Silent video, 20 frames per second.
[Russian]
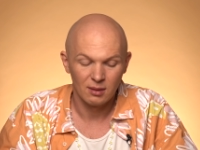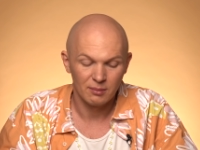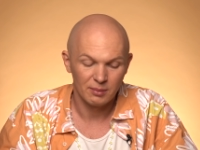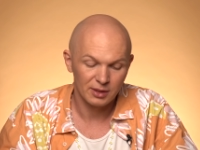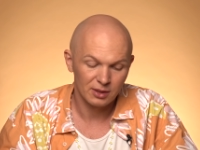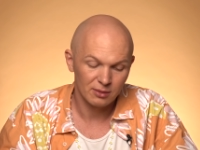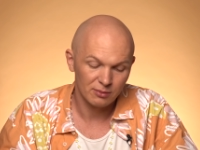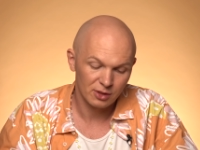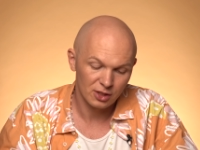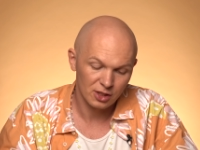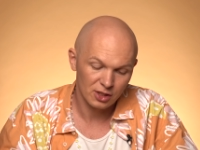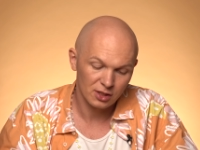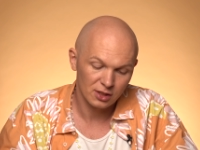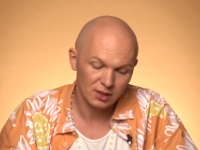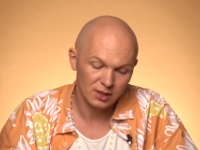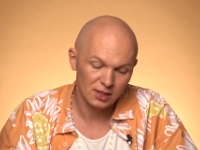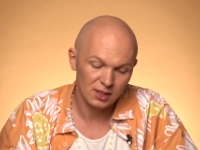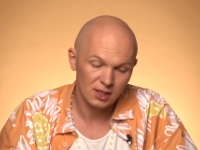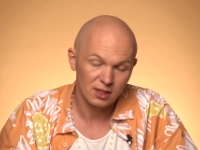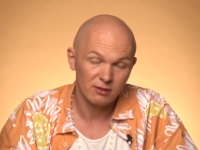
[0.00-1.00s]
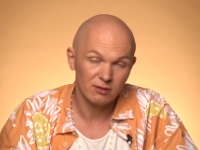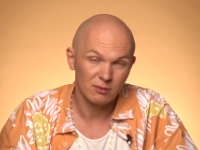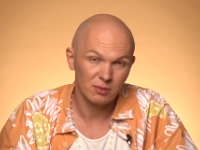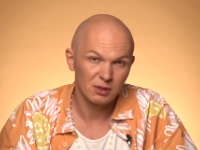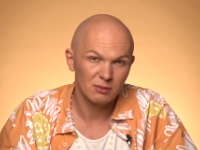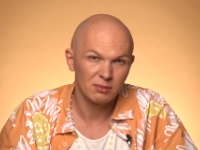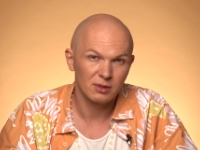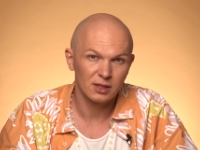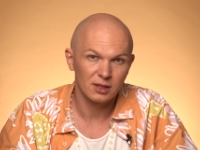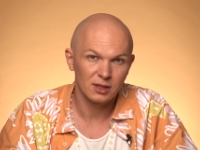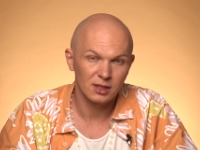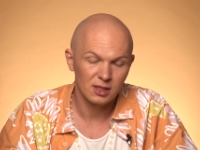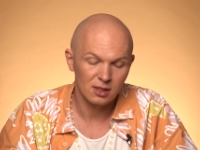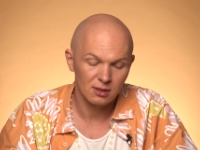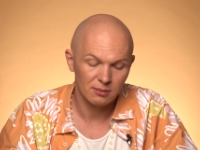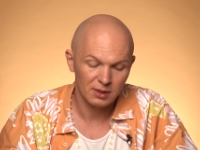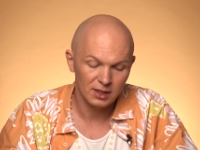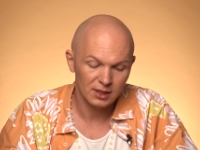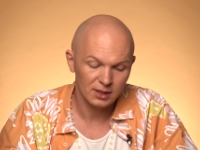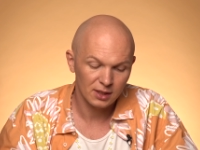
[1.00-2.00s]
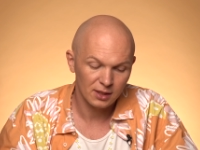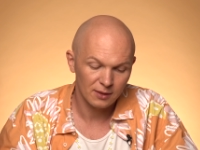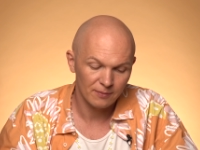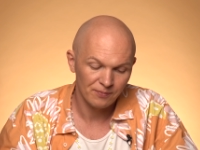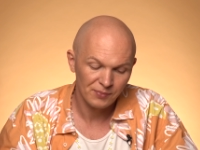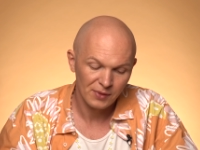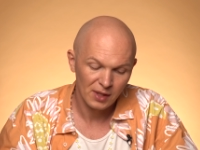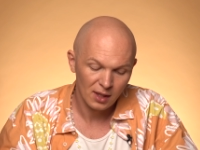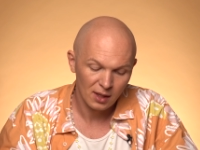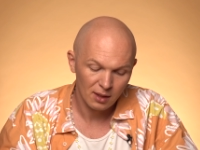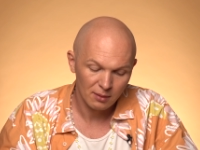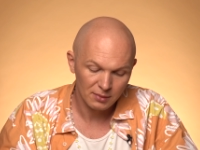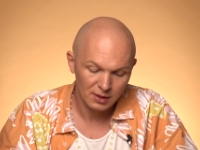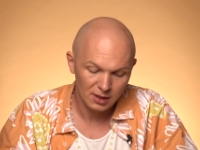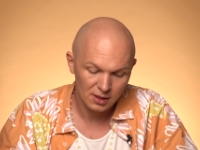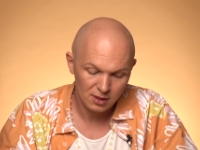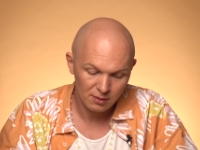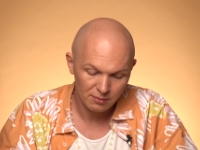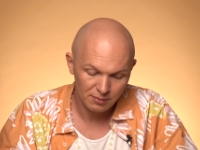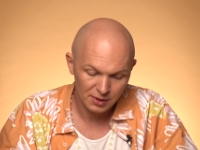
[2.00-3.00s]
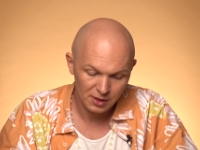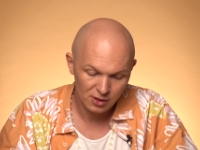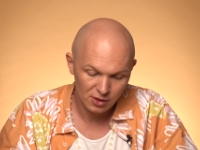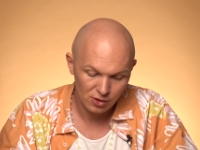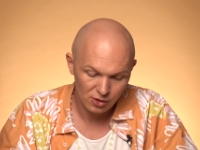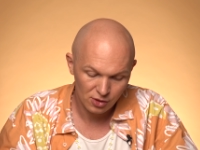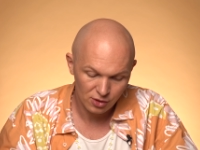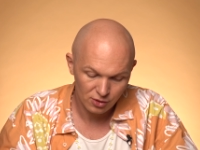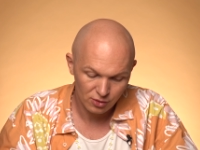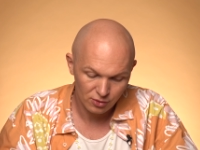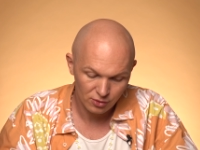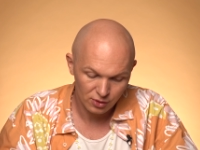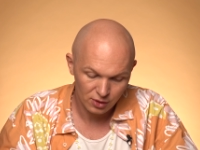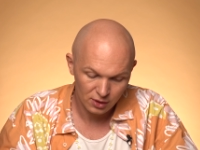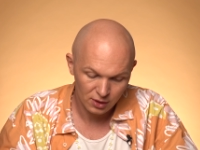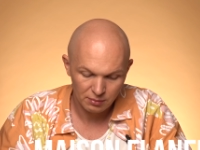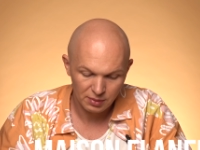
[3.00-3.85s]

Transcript: поэтому я решил отказать. И вообще бренд Касабланка мне симпатизирует.